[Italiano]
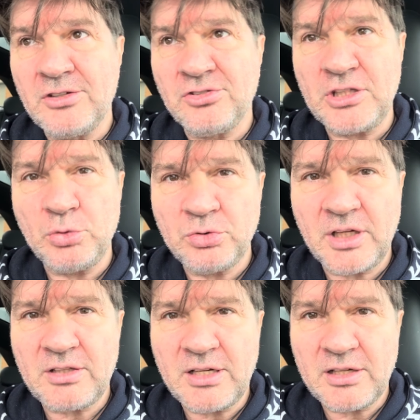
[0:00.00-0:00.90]
si nutre
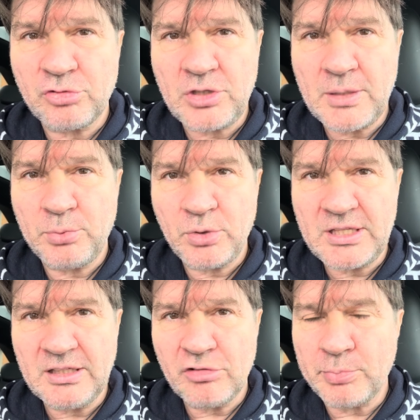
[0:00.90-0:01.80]
di energia
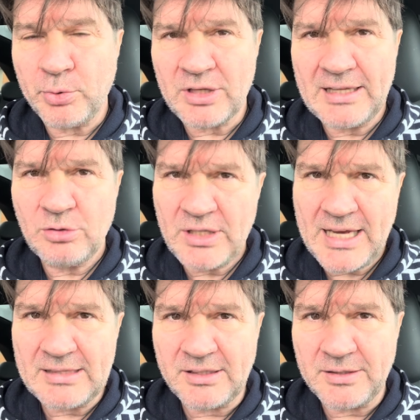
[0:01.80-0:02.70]
pulita sporcando gli
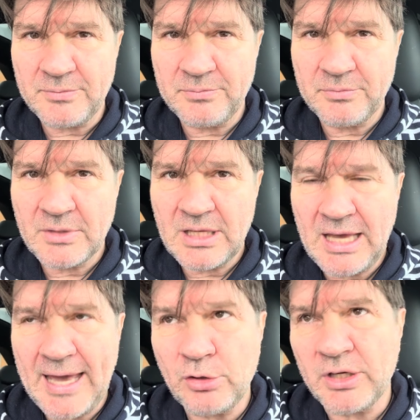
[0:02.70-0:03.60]
altri.
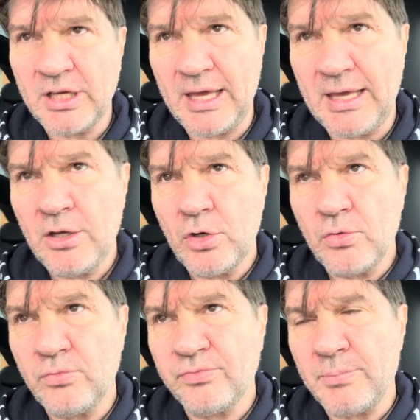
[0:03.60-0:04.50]
Ecco che
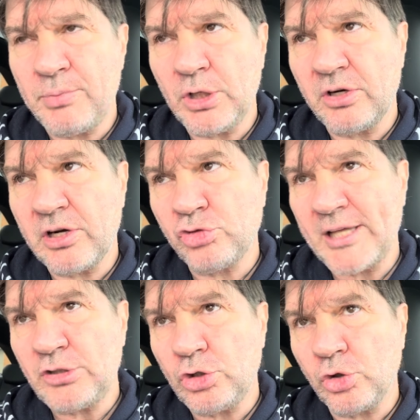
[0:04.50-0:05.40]
un vampiro
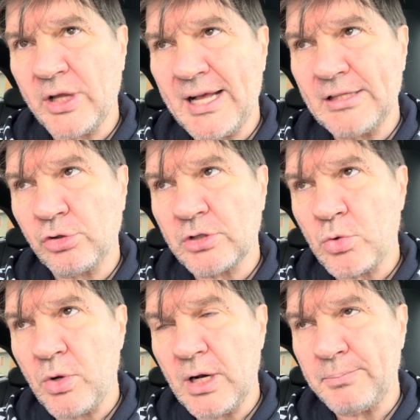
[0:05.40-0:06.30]
energetico non è altro che
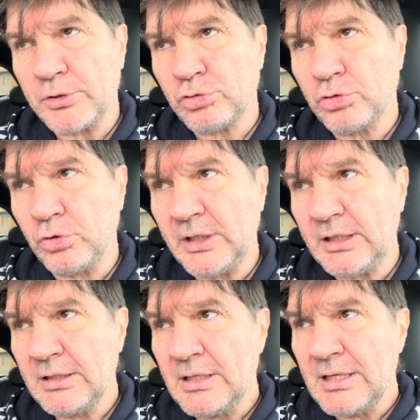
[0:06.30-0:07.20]
quella persona
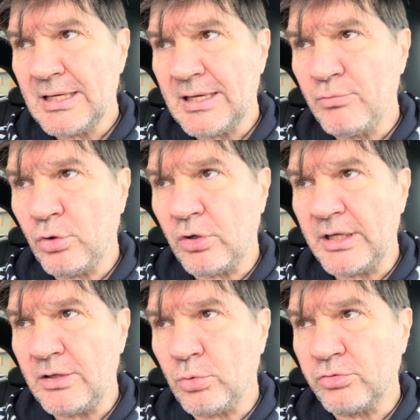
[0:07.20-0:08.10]
che vuole
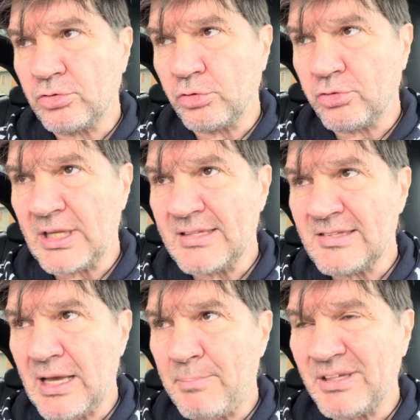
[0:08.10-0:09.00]
in
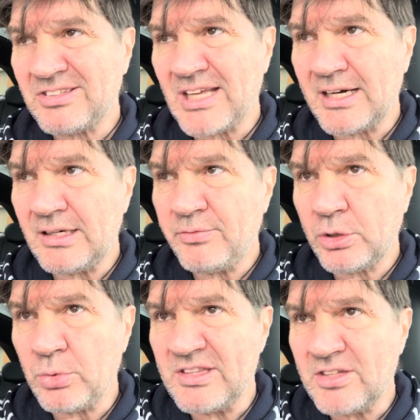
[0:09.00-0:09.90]
sostanza abbassare le
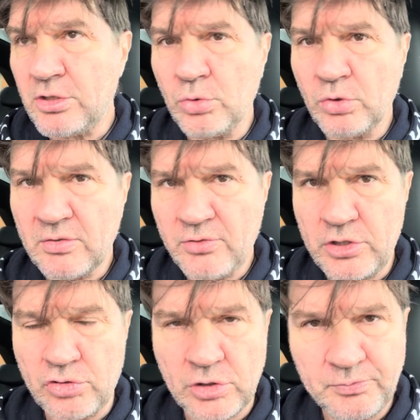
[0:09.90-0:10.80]
frequenze di uno che è
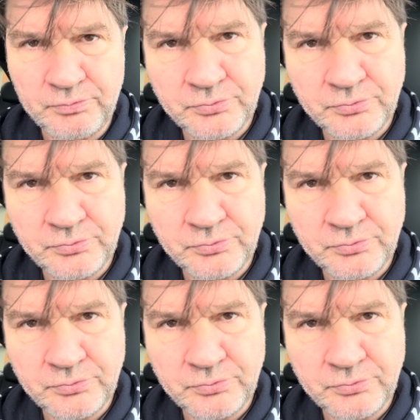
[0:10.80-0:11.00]
felice.